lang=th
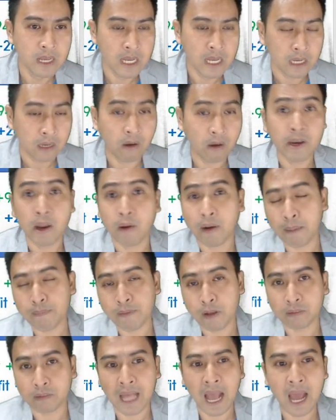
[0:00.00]
ก็แนวรับ
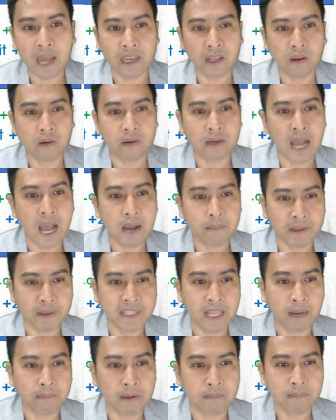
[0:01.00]
แนวต้านนี่ค่อนข้างแม่น
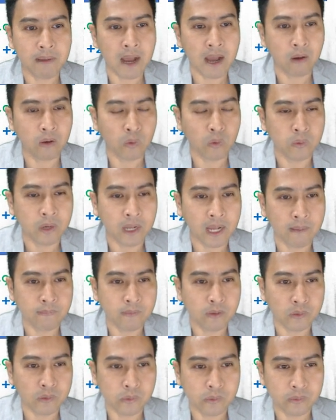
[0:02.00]
ยำมากๆลองดูนะครับ
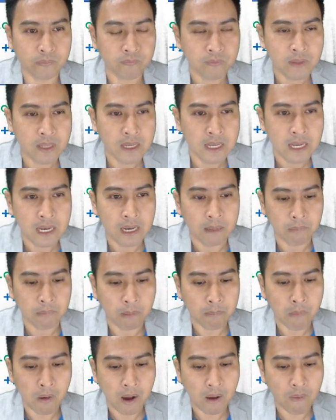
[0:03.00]
น้องทุนเรา
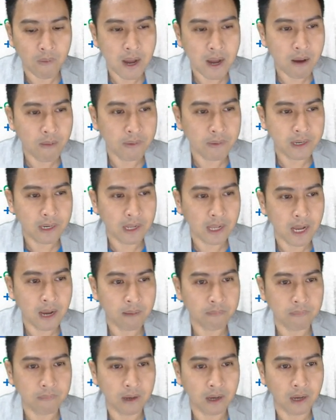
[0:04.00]
บอกว่าวันนี้นะครับ
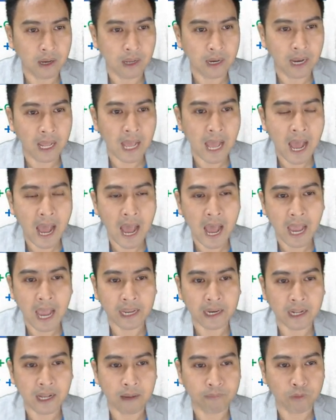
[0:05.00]
ราคาไฮ
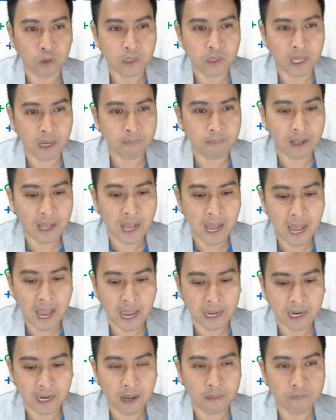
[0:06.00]
นะครับทุกทีครับราคาไฮ
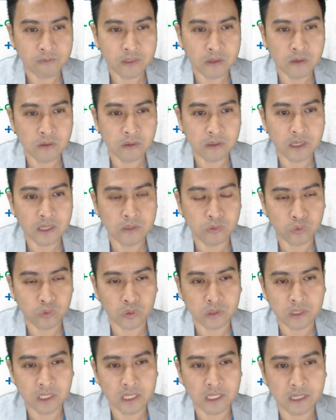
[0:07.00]
นะครับซึ่งขึ้นสูงสุ
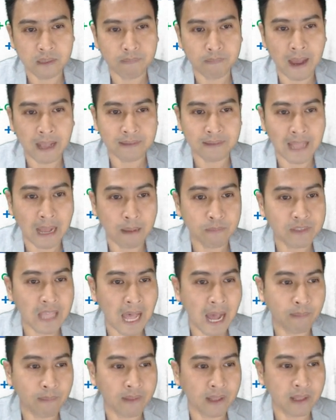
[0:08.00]
ดที่
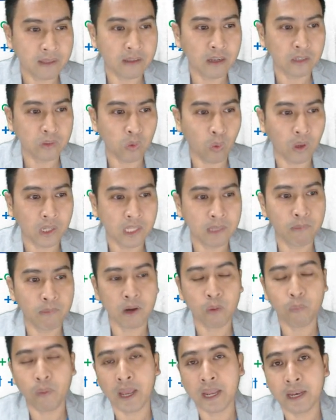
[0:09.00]
1833นะซึ่งตรงกับที่บ
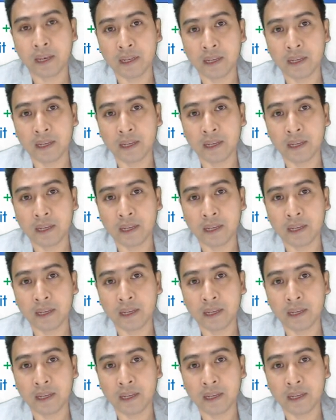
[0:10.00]
ริเวณ